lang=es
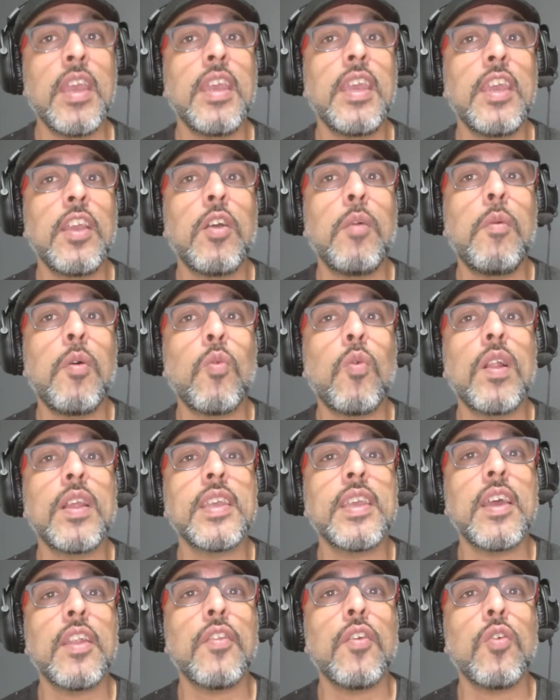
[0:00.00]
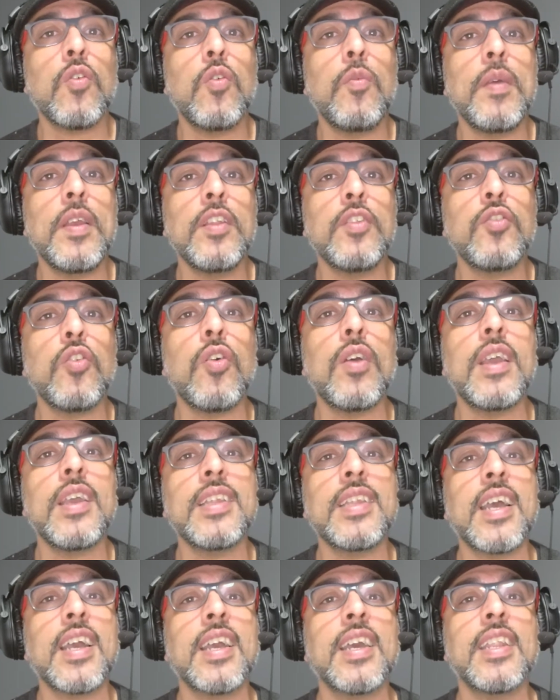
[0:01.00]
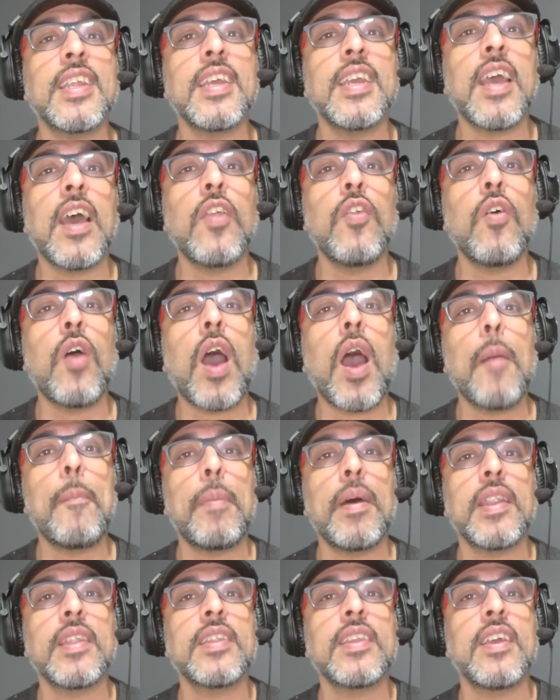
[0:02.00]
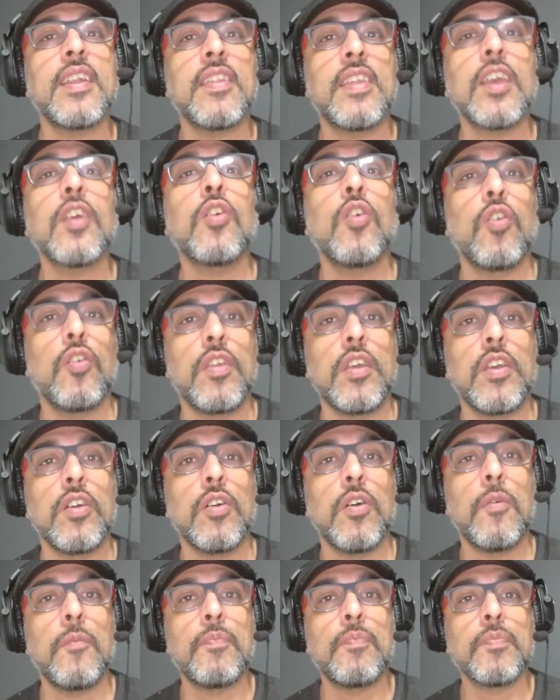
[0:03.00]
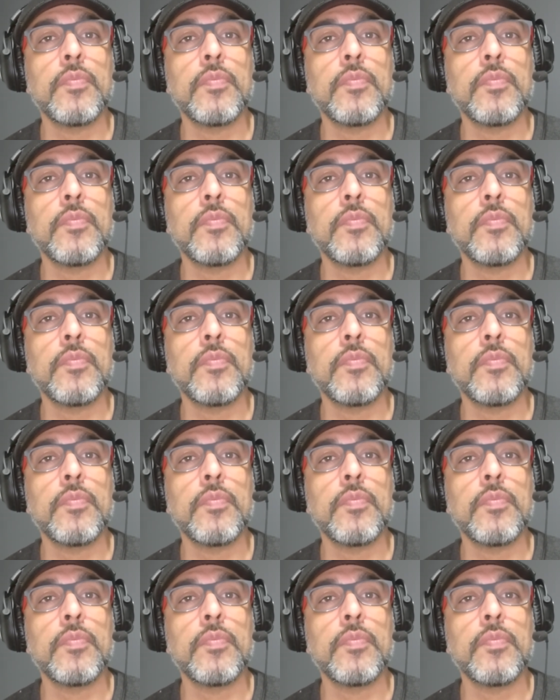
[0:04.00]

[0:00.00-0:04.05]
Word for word: y como cualquier documento está creado a partir de código.